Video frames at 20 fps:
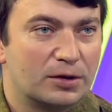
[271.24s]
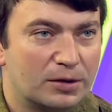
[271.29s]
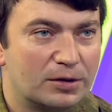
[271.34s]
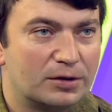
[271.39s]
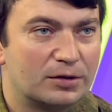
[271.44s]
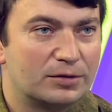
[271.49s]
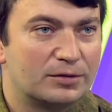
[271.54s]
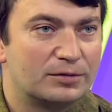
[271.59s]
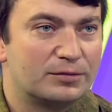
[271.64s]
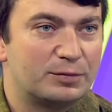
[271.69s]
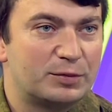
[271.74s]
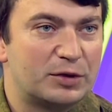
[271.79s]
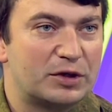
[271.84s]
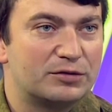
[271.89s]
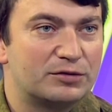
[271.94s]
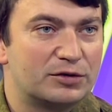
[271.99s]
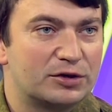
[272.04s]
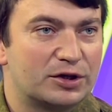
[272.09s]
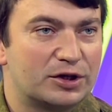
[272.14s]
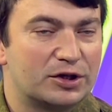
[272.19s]
а, в
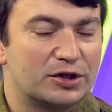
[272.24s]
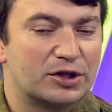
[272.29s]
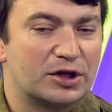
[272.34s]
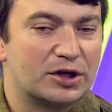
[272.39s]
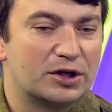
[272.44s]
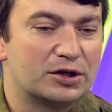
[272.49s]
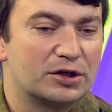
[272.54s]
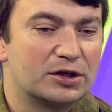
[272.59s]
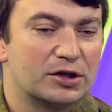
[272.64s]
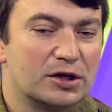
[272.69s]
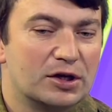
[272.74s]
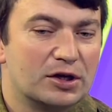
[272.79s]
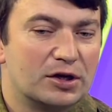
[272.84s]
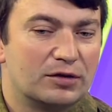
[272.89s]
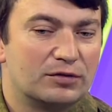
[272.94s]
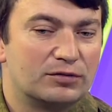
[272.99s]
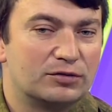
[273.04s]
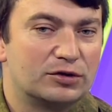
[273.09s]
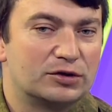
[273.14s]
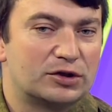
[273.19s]
первых рядах.
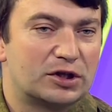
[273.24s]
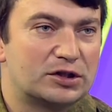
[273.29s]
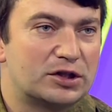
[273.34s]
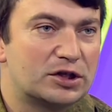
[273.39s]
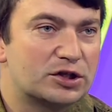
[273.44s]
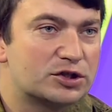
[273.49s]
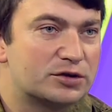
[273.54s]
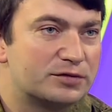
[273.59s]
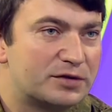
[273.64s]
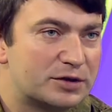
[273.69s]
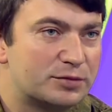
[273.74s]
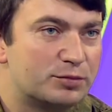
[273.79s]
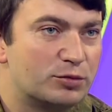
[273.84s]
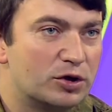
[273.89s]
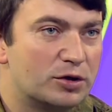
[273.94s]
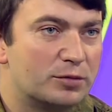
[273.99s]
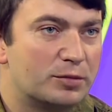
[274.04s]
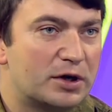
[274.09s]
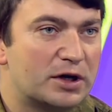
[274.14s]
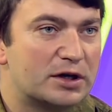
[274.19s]
Вот. А также
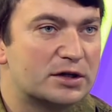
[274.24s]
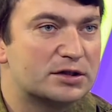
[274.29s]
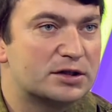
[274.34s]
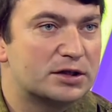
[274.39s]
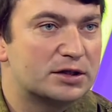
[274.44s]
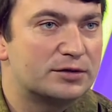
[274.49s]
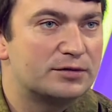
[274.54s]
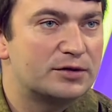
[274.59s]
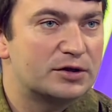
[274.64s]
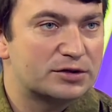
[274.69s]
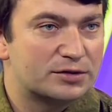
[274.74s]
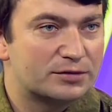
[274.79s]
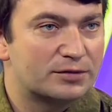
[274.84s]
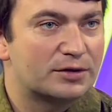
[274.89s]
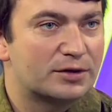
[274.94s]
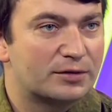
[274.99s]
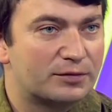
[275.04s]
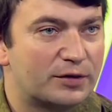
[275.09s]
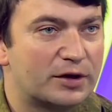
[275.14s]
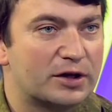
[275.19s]
8 мая,
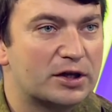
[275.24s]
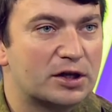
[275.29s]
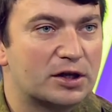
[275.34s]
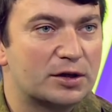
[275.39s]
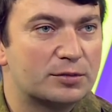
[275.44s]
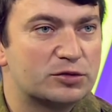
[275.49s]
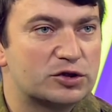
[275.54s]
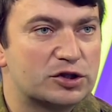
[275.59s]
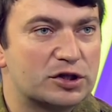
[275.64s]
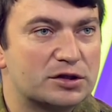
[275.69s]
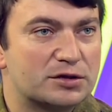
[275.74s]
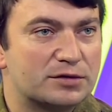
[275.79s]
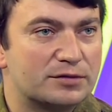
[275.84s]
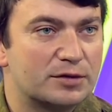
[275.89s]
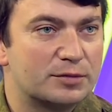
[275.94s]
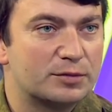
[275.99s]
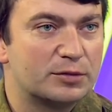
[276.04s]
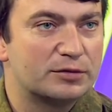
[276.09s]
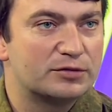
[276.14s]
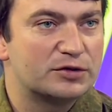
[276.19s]
соответственно, в факельном
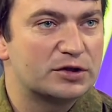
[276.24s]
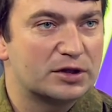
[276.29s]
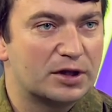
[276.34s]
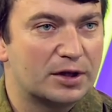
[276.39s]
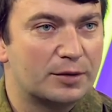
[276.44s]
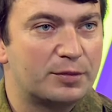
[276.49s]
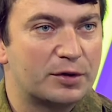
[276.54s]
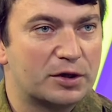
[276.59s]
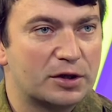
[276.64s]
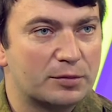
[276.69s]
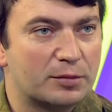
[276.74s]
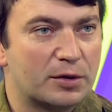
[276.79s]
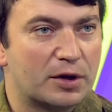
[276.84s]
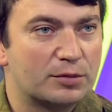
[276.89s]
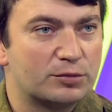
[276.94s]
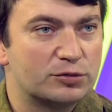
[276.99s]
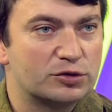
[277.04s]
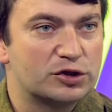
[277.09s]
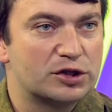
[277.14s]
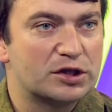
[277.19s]
шествии мы всегда
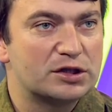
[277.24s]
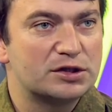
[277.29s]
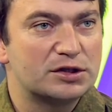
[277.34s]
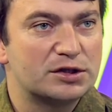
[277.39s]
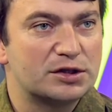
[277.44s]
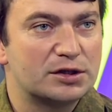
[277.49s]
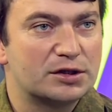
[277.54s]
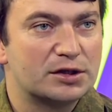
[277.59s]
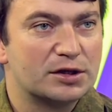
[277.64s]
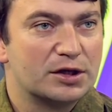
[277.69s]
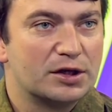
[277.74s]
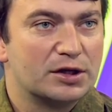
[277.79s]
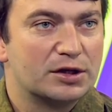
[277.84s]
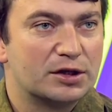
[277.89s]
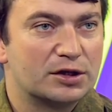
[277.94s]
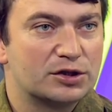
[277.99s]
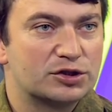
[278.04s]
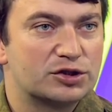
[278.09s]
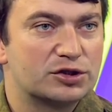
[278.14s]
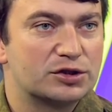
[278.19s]
принимаем участие,
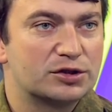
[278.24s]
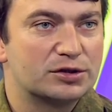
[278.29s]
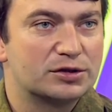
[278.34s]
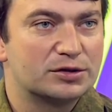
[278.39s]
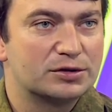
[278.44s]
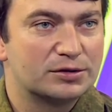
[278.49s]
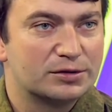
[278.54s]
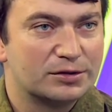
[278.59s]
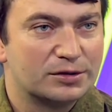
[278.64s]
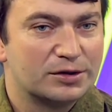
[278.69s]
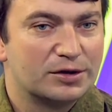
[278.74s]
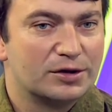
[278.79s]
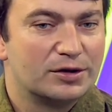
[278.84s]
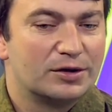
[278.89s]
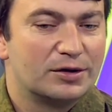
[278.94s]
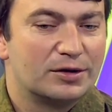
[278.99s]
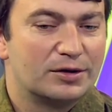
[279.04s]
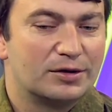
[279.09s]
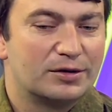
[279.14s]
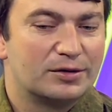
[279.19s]
наши
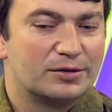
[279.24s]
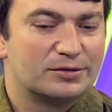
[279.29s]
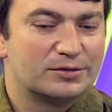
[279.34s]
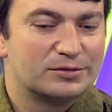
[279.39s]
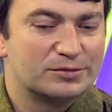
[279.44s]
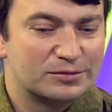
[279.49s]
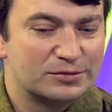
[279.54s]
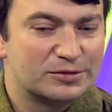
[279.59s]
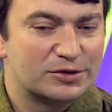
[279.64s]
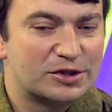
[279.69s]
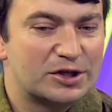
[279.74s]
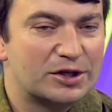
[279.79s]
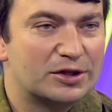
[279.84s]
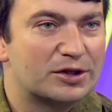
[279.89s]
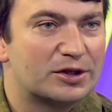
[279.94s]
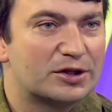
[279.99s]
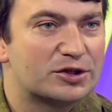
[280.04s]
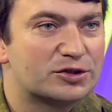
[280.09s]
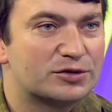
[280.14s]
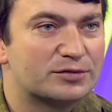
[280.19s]
а, члены
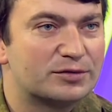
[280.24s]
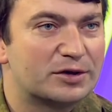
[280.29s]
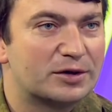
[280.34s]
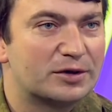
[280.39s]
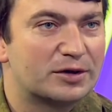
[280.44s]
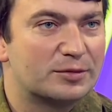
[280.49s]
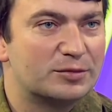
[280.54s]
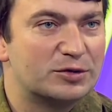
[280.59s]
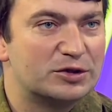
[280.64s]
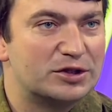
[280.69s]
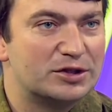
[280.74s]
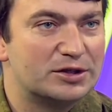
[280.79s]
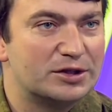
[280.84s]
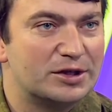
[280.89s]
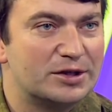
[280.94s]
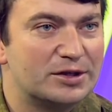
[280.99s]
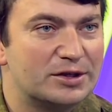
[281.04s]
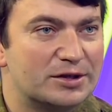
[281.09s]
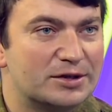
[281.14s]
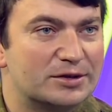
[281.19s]
нашего
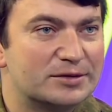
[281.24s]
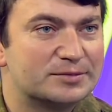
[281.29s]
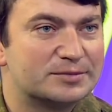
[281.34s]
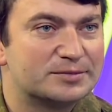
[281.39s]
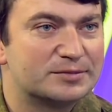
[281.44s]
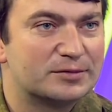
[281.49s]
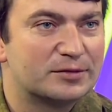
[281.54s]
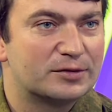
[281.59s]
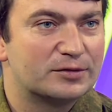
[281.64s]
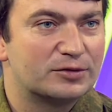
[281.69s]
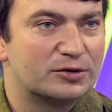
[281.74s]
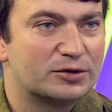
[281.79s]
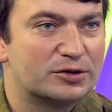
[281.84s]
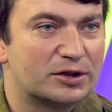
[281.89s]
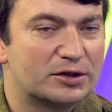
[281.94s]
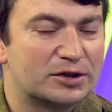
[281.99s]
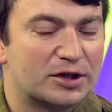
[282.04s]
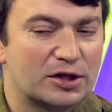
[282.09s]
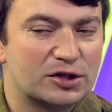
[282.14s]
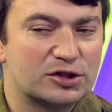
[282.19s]
объединения, вот,
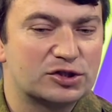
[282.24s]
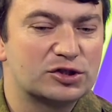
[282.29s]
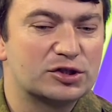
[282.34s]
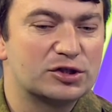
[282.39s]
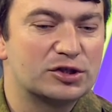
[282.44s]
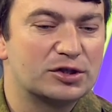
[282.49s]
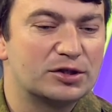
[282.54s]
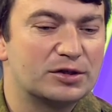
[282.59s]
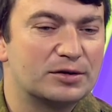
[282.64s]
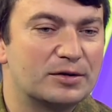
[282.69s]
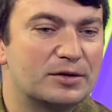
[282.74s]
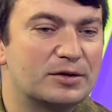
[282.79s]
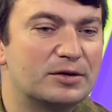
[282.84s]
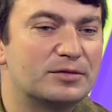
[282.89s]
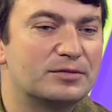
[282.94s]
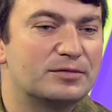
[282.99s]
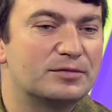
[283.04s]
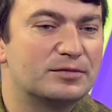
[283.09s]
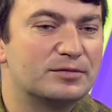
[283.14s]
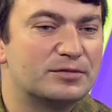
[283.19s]
а также
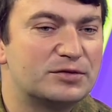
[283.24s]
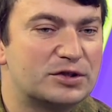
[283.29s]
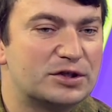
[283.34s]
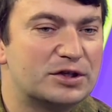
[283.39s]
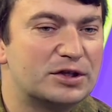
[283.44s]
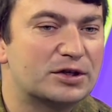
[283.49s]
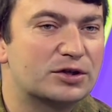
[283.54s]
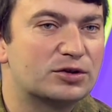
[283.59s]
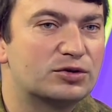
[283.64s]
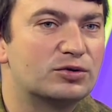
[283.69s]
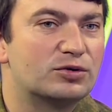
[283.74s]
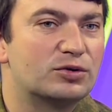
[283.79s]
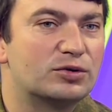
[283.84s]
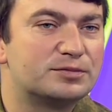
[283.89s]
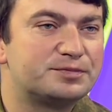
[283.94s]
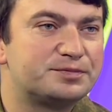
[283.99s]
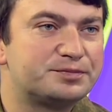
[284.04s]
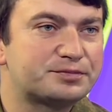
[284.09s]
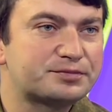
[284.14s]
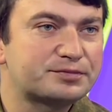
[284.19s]
э, все, кто